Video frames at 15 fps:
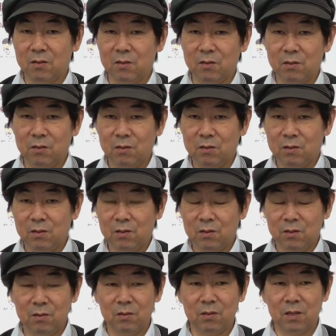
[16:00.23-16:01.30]
ていう
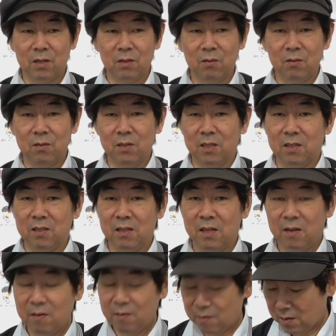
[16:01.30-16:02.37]
ような人にです
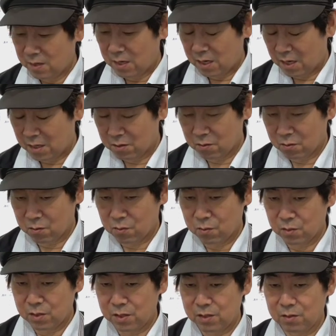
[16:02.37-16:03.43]
ねあの
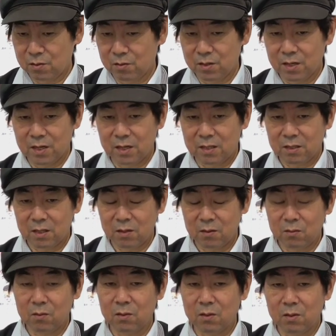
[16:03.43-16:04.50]
コーヒーの入れ方
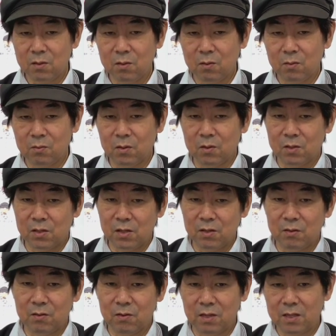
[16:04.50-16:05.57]
の基本を教え
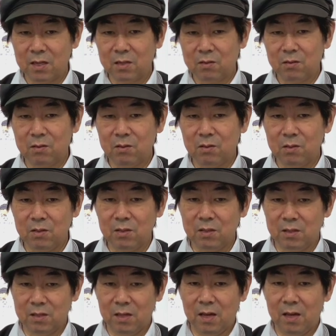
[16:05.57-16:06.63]
ようかなというふう
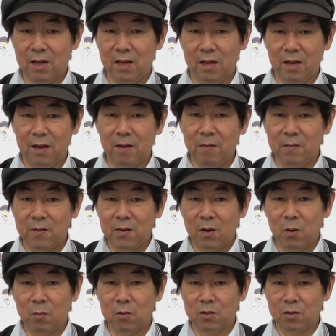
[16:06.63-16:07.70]
に、
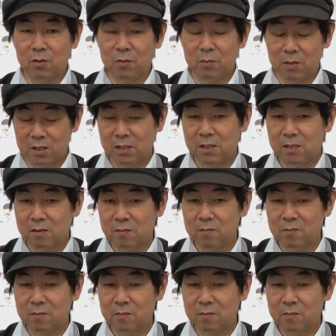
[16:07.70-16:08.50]
えー、思っております、